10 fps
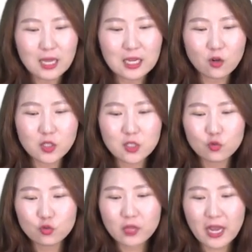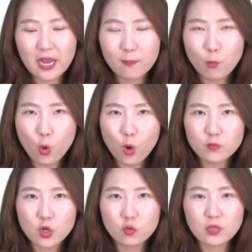이런 식으로 내가 보험
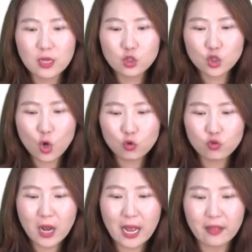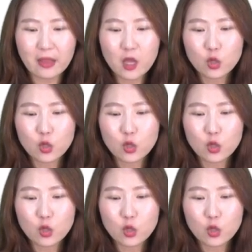청구사가 청구한